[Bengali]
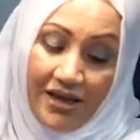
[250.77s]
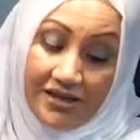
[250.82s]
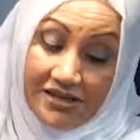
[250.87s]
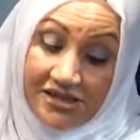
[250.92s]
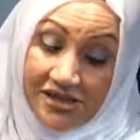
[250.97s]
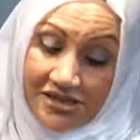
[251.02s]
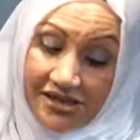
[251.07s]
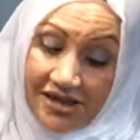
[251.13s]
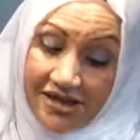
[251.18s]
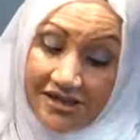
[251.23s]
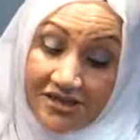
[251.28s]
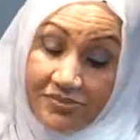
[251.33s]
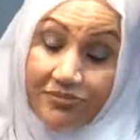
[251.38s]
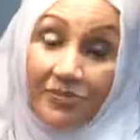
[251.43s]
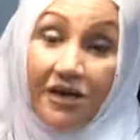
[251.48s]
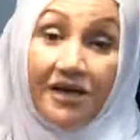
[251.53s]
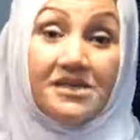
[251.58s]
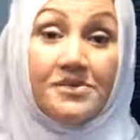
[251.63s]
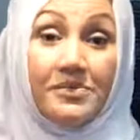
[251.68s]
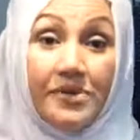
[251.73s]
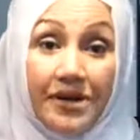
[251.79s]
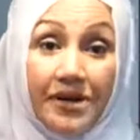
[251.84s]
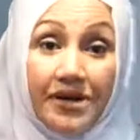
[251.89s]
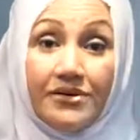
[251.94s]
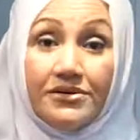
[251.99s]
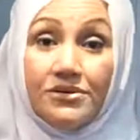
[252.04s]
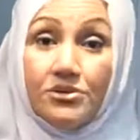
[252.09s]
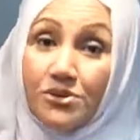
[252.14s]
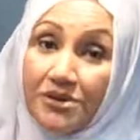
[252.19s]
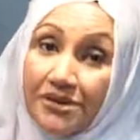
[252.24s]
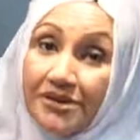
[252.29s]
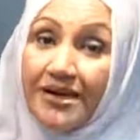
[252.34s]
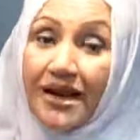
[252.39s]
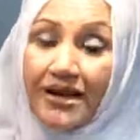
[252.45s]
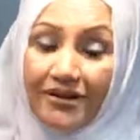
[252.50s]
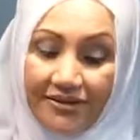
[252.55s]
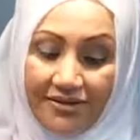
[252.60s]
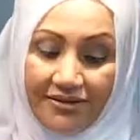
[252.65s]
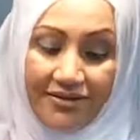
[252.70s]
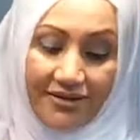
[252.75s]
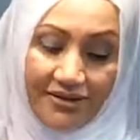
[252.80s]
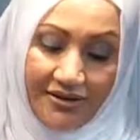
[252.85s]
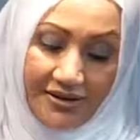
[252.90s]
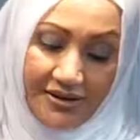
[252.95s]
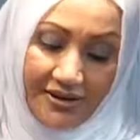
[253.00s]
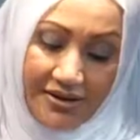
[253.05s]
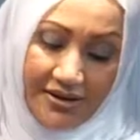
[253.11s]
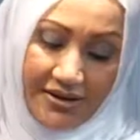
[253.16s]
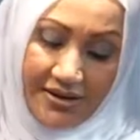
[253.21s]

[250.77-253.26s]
সেটা আসবে না যদি নাড়তে থাকি